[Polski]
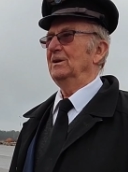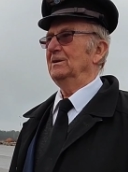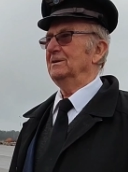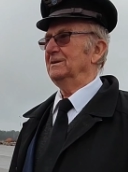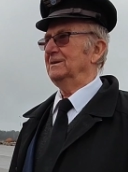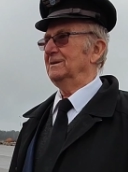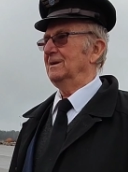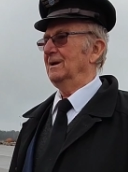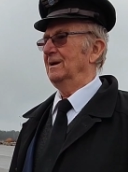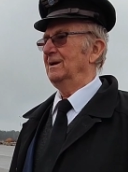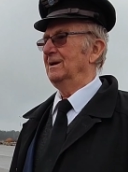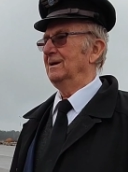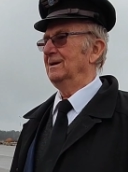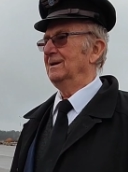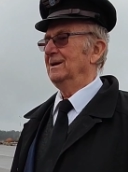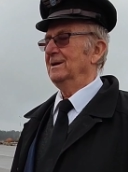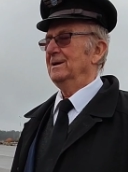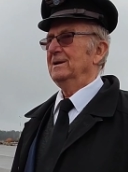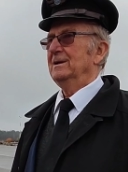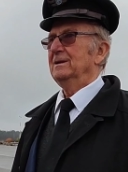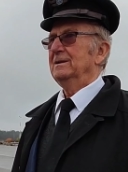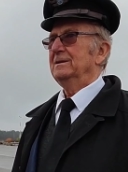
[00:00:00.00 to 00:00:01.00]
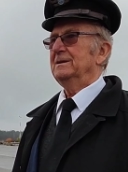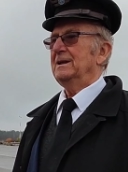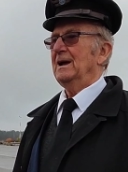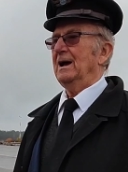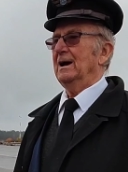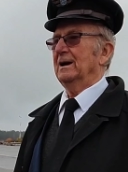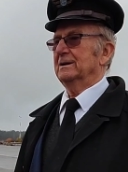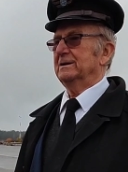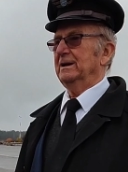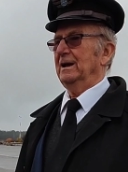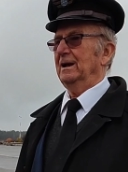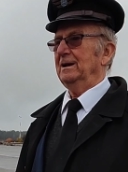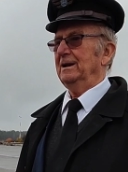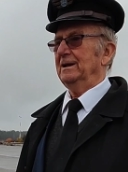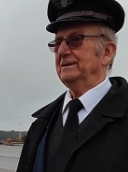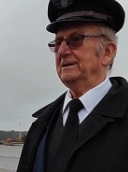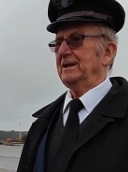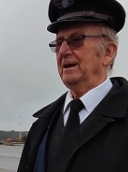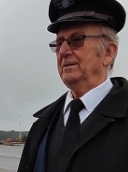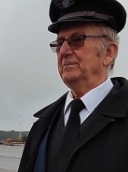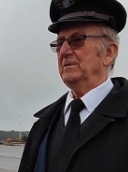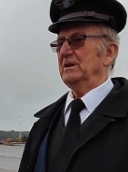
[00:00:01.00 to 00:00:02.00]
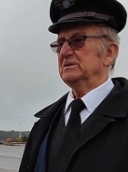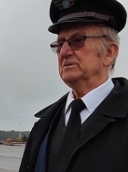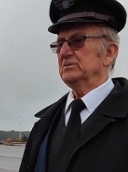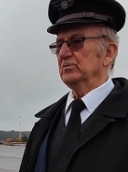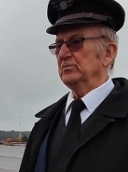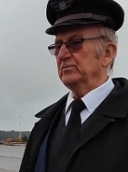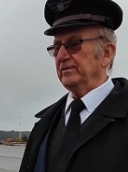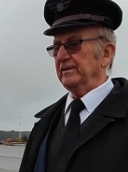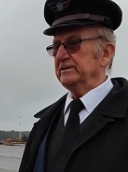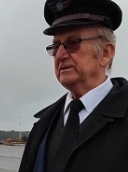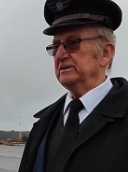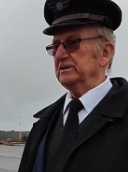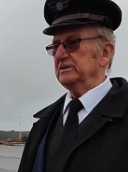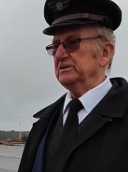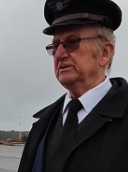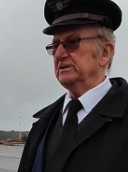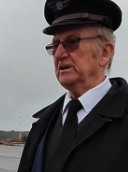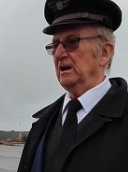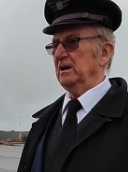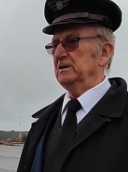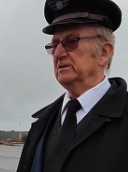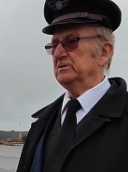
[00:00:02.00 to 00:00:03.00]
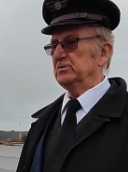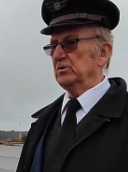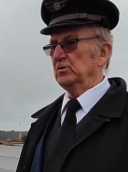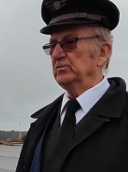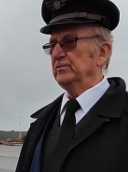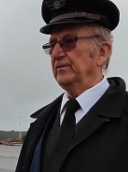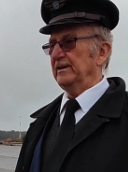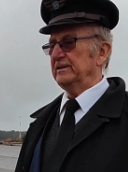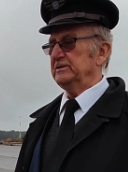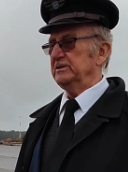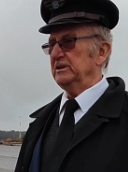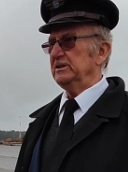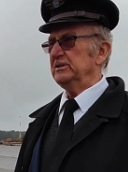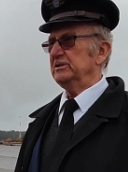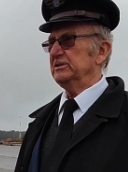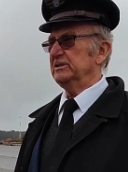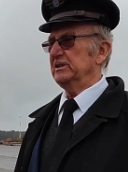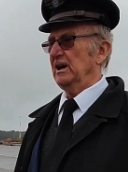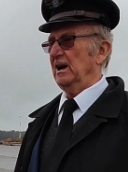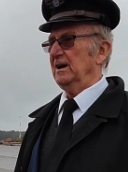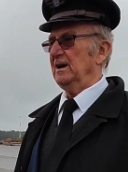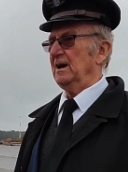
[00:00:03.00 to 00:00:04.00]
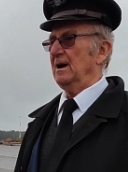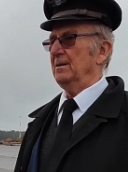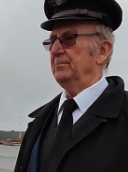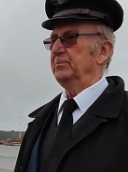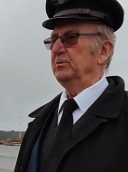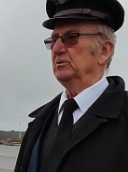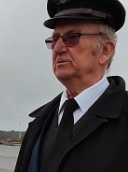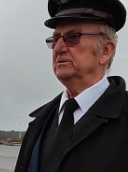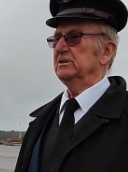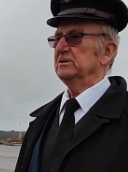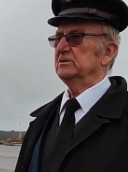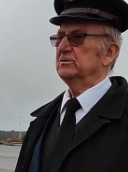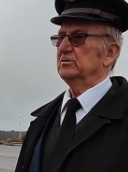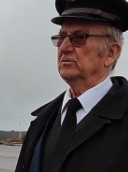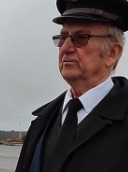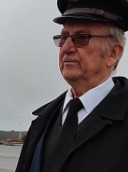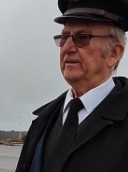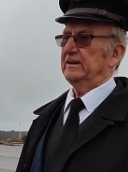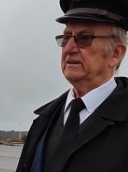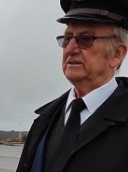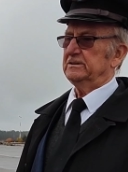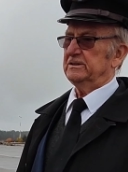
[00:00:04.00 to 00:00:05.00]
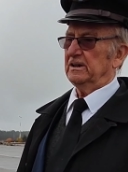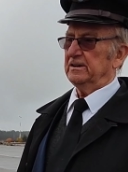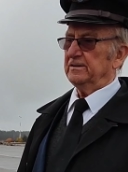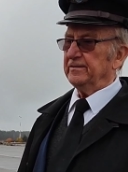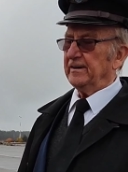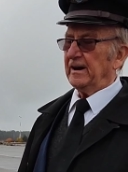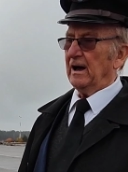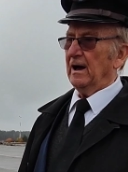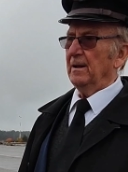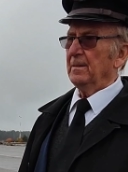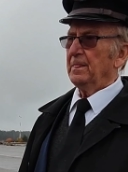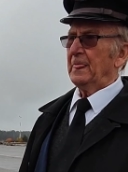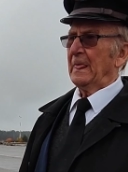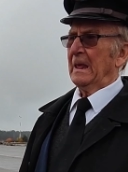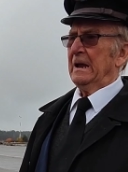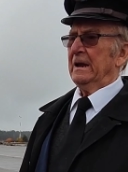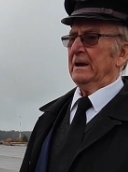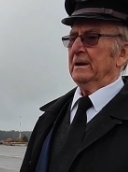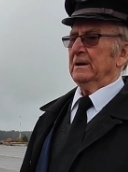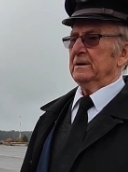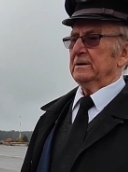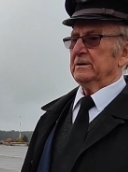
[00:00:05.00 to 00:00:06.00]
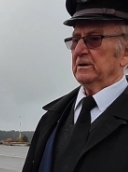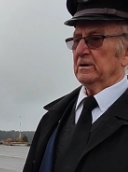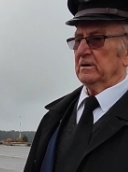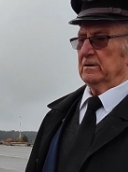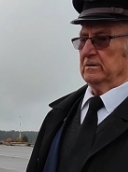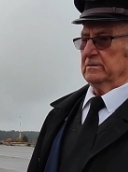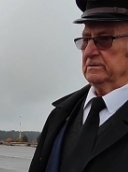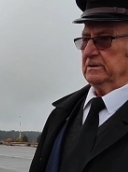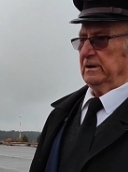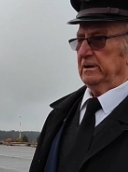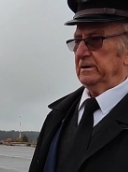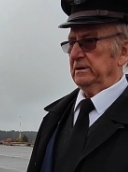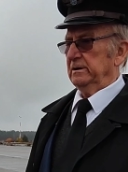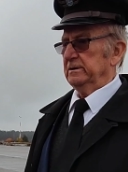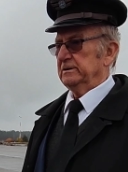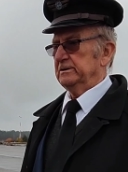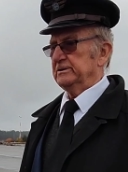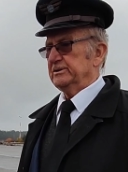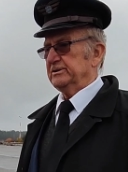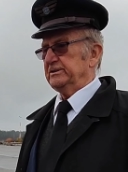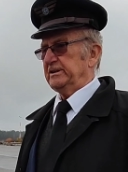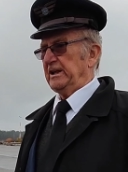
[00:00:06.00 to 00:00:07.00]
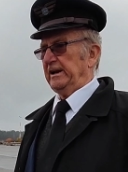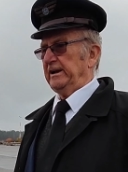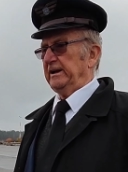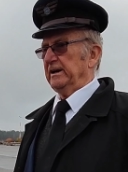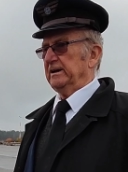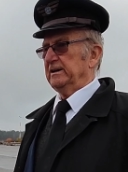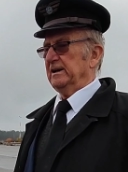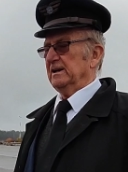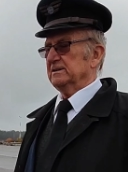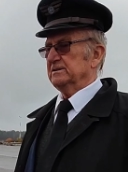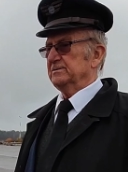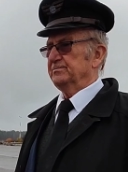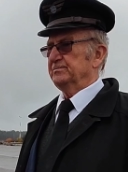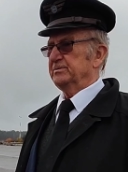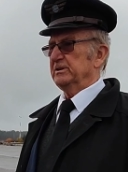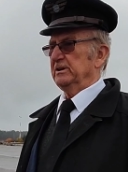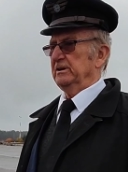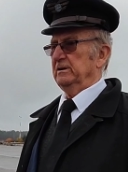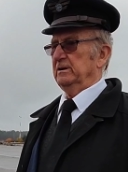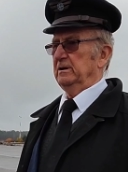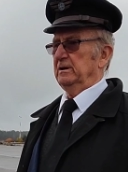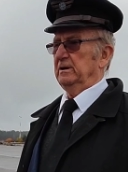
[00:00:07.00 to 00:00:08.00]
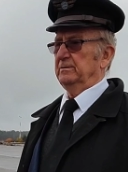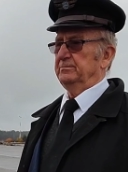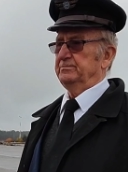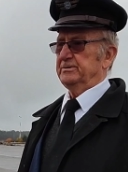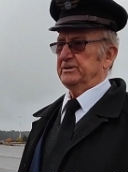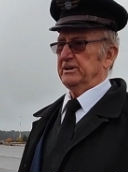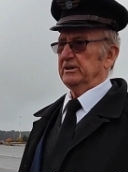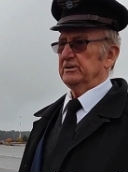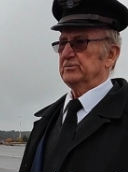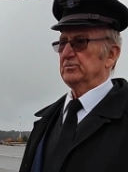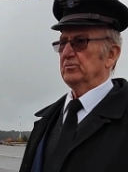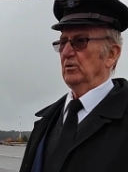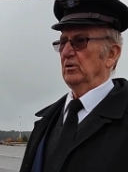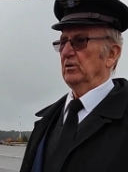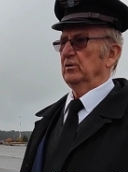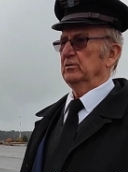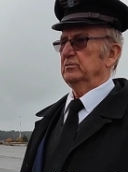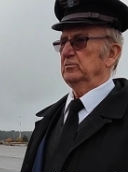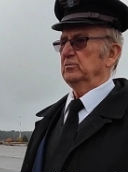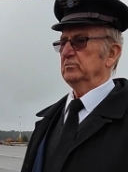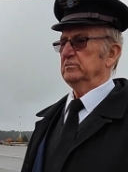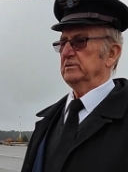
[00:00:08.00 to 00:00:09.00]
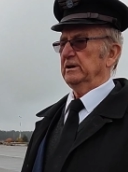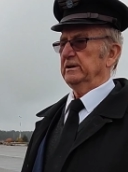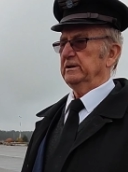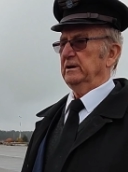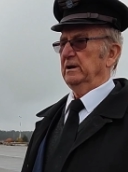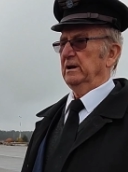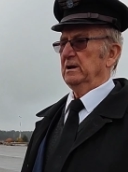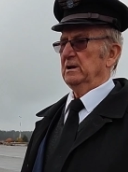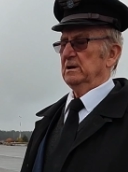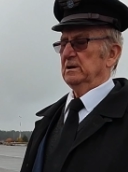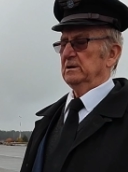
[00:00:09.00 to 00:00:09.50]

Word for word: no, nowe, nowe... Tak, ja latałem na Su-20, Su-20, a później Su-22. No, y, czterech nas prze, przeszło tutaj